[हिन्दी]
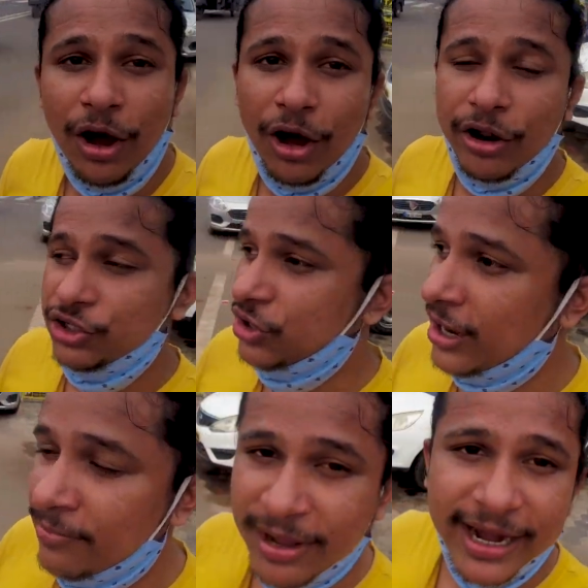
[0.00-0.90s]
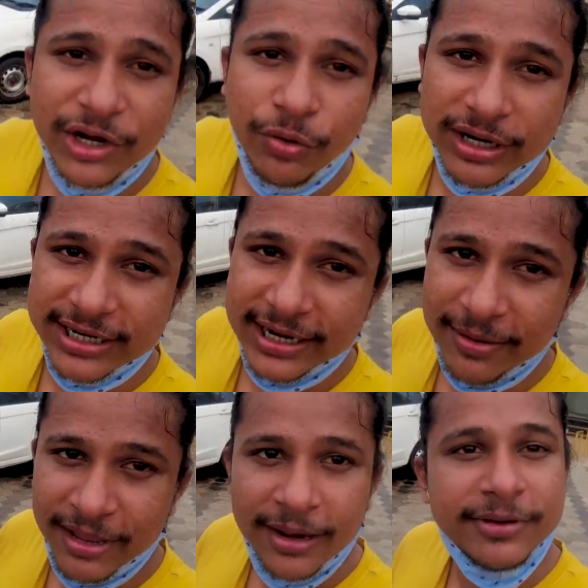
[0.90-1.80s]
और जो नंबर है टूरिज्म
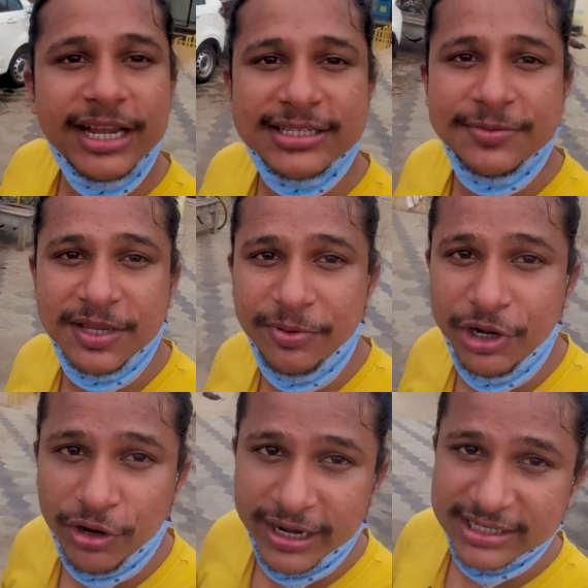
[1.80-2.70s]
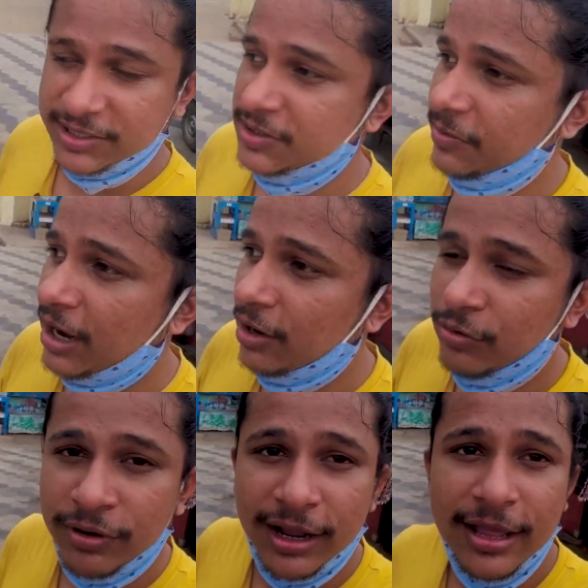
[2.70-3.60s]
का मैं डिस्क्रिप्शन वीडियो की डिस्क्रिप्शन डाल
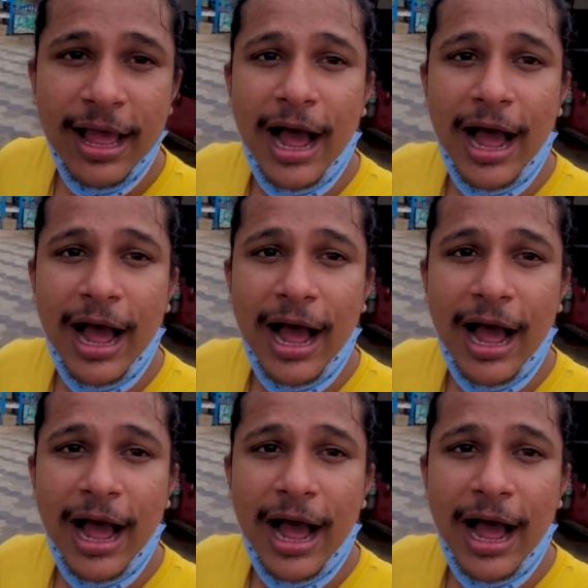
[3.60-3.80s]
दूँगा